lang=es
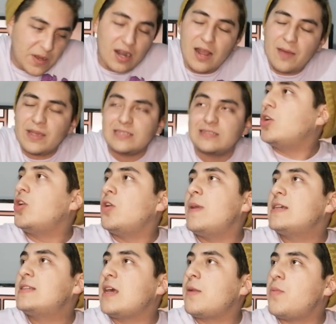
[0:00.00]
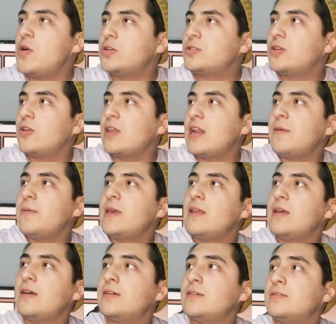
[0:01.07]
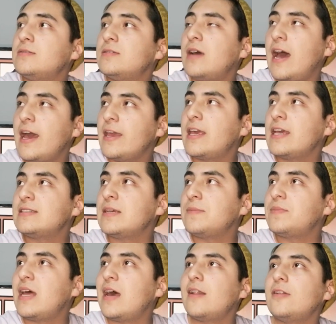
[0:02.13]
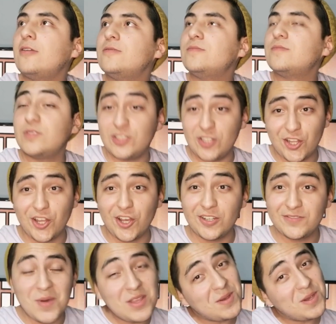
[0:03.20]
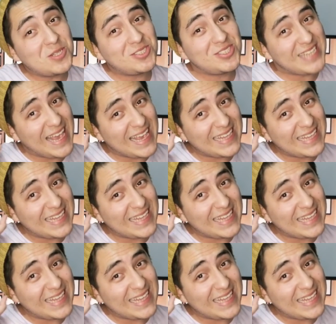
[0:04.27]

pero a la vez son lo más hermoso de la vida. Hay que aceptarlo, ¿sí o no? Bueno amigos,